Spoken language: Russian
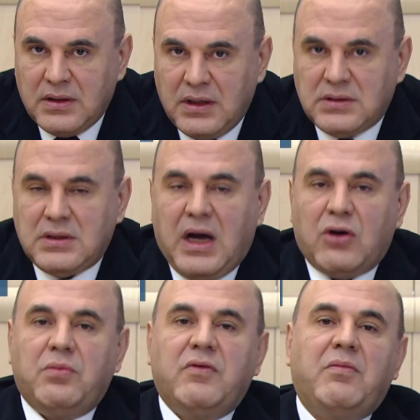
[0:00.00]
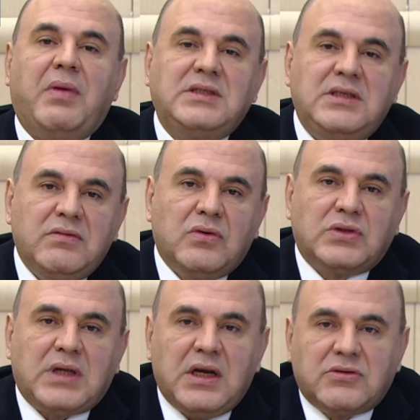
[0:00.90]
из огромного массива
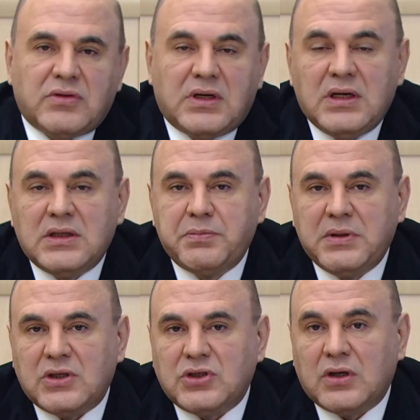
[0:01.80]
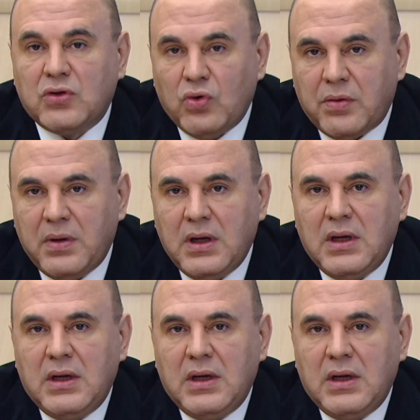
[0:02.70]
устаревших и избыточных норм